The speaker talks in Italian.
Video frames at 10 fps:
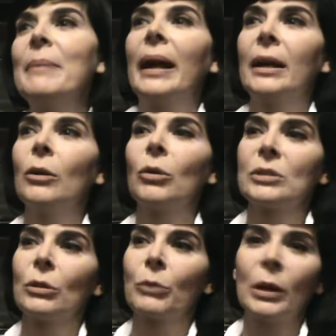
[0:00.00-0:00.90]
bello
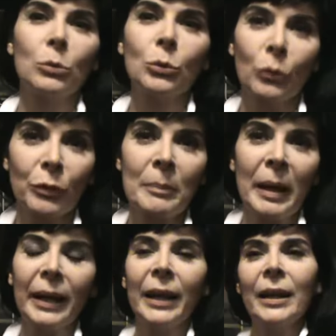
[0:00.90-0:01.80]
se qualcuno lo fa
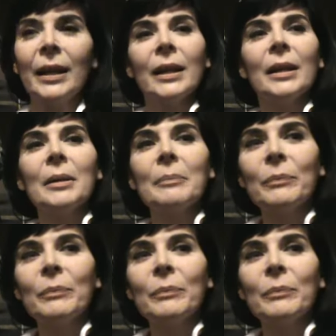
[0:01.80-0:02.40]
bene.